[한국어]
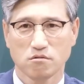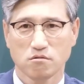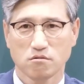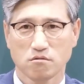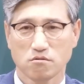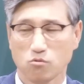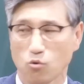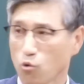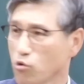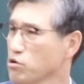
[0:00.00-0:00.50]

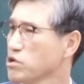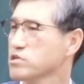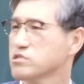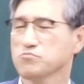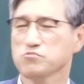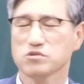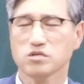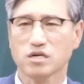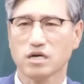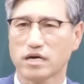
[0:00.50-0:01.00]
그 오래
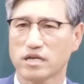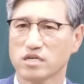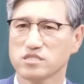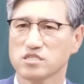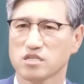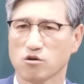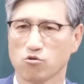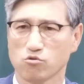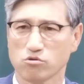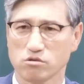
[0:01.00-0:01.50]
있으면 그
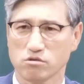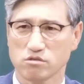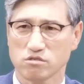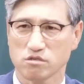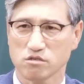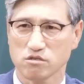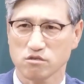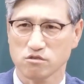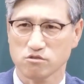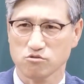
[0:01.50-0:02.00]
가라지라고 그거
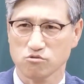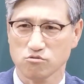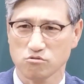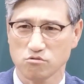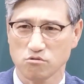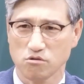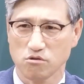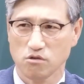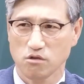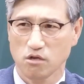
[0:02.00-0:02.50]
성경적으로